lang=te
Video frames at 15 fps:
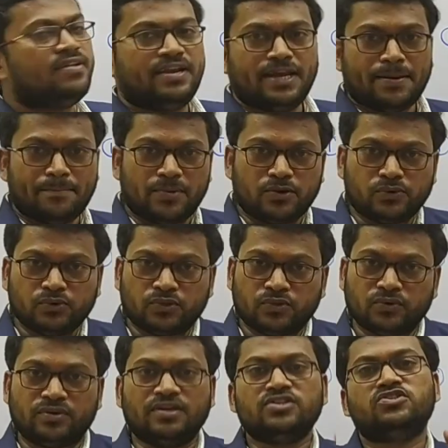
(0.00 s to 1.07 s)
అనే నెంబర్
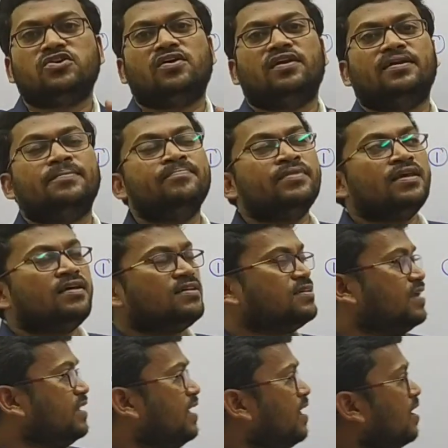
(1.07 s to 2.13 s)
గుర్తుంటే చాలు
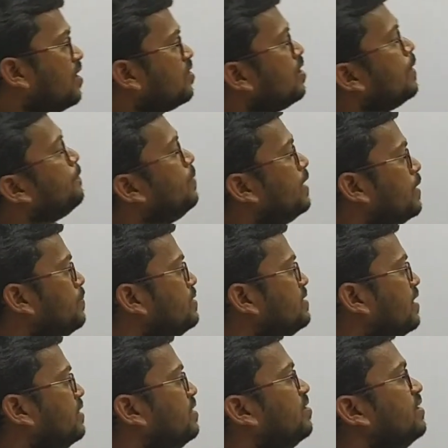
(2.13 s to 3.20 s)
ఎలాగో అప్లికేబుల్
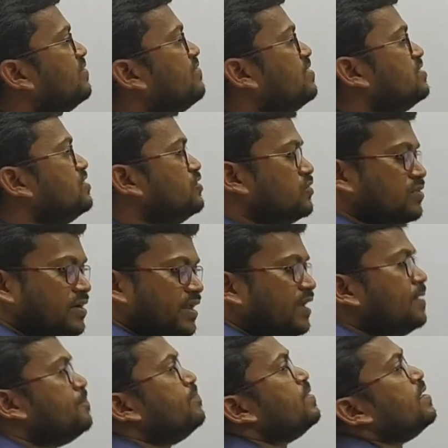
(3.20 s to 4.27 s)
చేద్దామండి ఫస్ట్ చూడండి
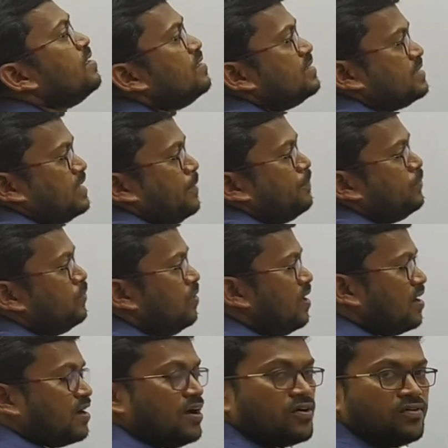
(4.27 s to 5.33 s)
స్టెప్ టూలా
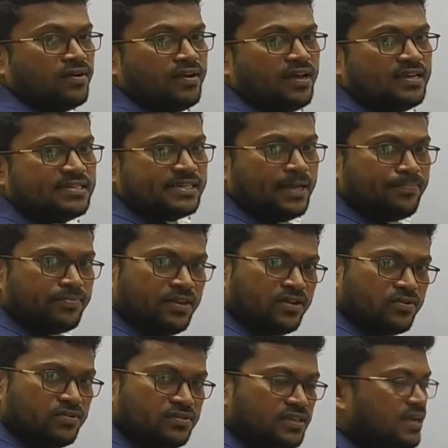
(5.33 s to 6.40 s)
కాకుండా స్టెప్ త్రీ
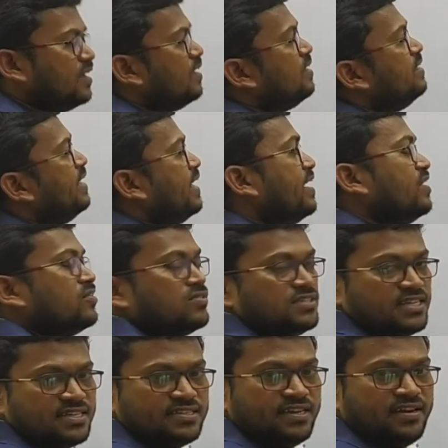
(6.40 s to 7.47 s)
కొద్దిగా డైరెక్ట్గా
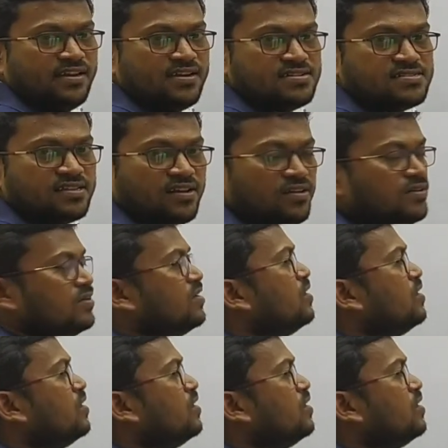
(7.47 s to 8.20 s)
వచ్చేస్తాయండి ఆన్సర్లు